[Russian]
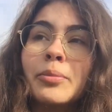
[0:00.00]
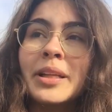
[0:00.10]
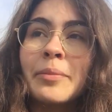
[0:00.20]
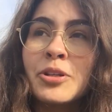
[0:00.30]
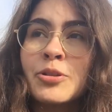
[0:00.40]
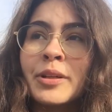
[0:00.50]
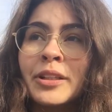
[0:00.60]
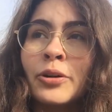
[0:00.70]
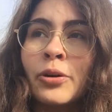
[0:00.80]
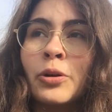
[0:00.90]
мы напишем
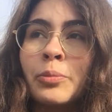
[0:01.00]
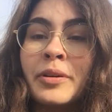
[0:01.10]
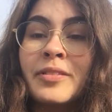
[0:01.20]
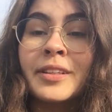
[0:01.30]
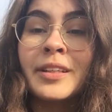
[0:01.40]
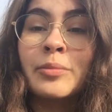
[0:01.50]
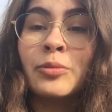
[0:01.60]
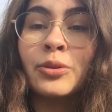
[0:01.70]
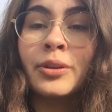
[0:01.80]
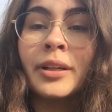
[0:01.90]
контрольную по
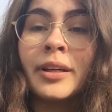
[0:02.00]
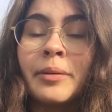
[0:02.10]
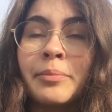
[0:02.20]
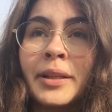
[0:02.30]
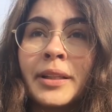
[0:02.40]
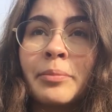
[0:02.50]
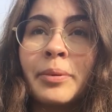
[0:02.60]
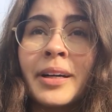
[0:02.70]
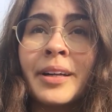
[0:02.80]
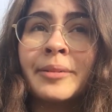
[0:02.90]
истхиму на пятой
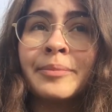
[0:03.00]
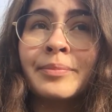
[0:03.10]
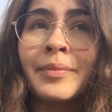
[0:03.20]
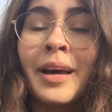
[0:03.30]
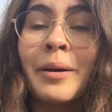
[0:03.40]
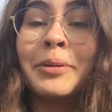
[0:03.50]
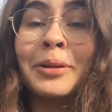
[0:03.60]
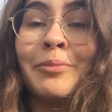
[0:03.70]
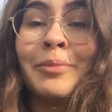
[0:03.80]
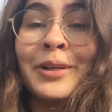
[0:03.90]
паре, а
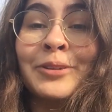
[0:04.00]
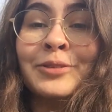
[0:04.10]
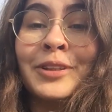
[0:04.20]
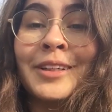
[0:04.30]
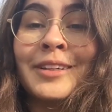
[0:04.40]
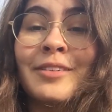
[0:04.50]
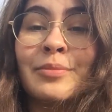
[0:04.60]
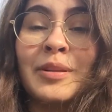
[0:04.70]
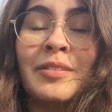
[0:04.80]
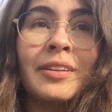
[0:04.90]
потом поеду в
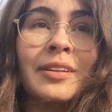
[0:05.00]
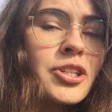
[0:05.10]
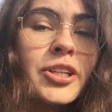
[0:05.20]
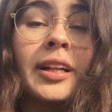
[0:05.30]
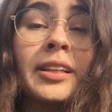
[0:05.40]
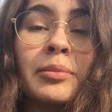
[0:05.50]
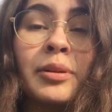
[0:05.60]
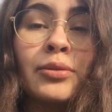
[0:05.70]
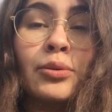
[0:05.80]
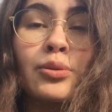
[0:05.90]
наркодиспансер. Шоколадки
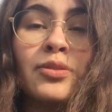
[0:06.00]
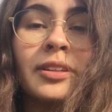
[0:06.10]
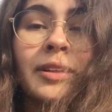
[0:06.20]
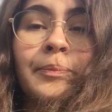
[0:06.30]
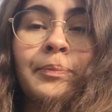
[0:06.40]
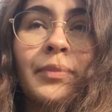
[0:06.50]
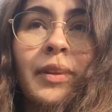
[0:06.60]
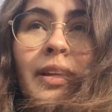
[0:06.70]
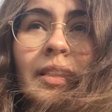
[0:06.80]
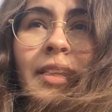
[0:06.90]
были вкусные.
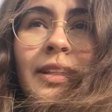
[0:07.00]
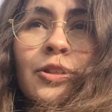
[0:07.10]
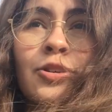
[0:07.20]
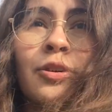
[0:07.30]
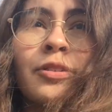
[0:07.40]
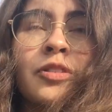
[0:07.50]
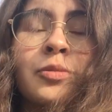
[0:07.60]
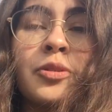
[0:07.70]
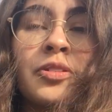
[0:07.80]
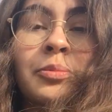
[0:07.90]
Это еще один
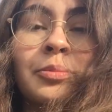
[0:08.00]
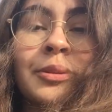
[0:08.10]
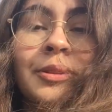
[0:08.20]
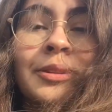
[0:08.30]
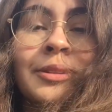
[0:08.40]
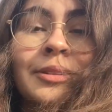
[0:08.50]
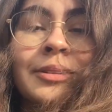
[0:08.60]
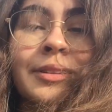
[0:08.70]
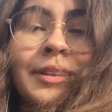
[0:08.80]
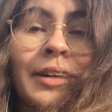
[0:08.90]
способ,
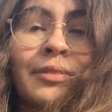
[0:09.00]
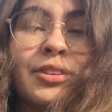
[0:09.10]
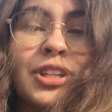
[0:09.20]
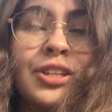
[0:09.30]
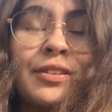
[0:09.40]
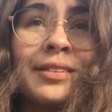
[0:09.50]
э, как выжить,